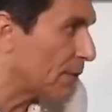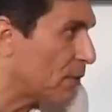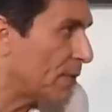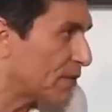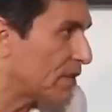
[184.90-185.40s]
que
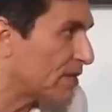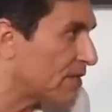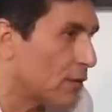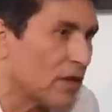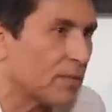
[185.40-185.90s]
veo a personas
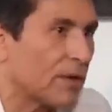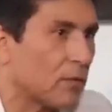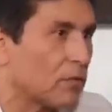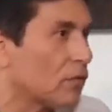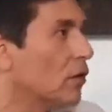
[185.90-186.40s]
así, yo les
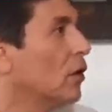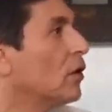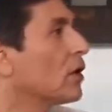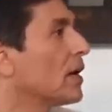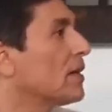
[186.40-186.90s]
pregunto,
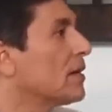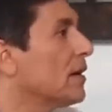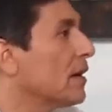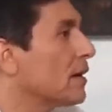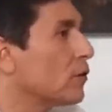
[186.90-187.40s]
¿qué
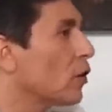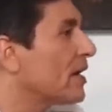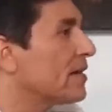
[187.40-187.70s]
te, no